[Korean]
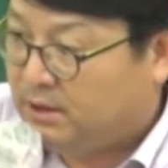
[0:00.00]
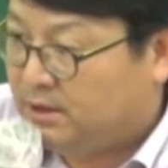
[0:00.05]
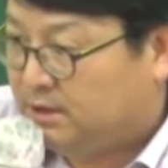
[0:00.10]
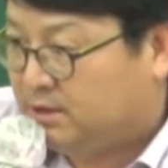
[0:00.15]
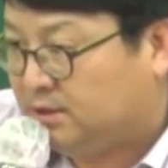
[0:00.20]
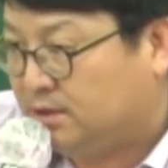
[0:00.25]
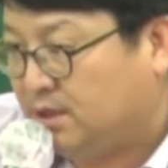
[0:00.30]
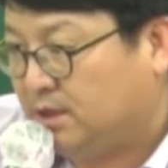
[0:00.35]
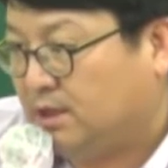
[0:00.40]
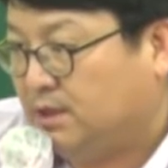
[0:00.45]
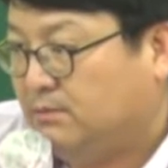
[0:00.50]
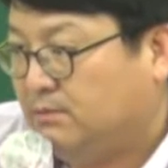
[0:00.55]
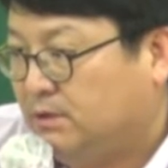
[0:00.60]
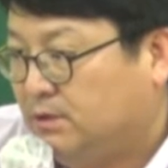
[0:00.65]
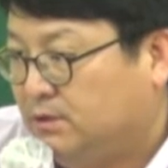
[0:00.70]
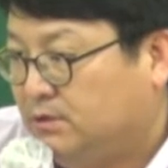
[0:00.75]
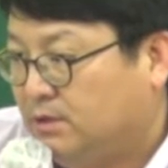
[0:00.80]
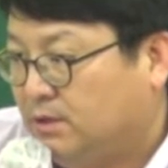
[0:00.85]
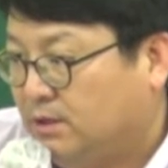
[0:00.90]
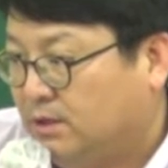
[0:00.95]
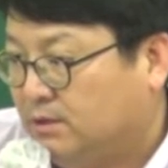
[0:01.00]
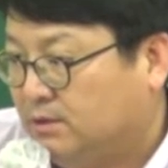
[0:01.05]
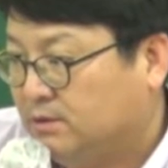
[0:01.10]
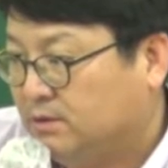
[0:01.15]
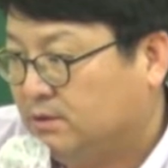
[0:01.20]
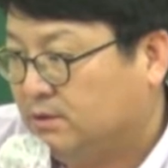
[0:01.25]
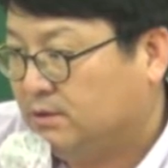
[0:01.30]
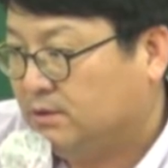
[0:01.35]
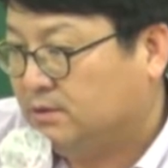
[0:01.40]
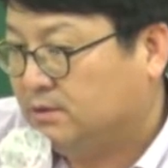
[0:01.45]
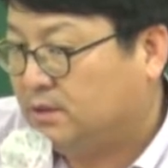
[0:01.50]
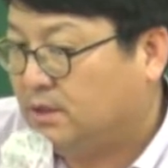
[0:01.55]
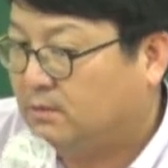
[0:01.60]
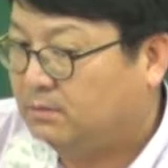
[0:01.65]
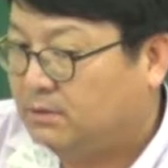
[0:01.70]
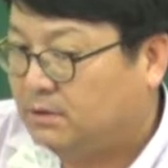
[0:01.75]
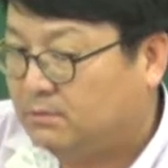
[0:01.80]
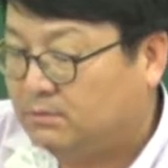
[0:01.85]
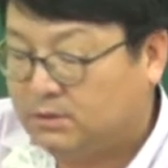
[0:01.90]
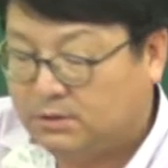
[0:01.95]
책임을 져야죠.
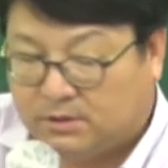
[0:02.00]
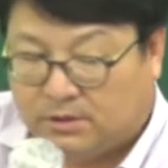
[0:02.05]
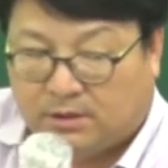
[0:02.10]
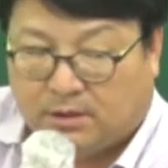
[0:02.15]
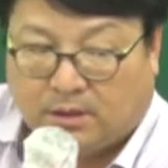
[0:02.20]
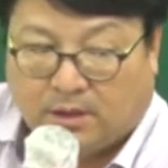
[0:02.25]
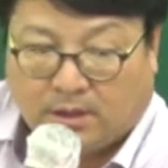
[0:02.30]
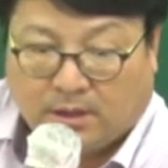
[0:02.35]
4번은 뭐죠?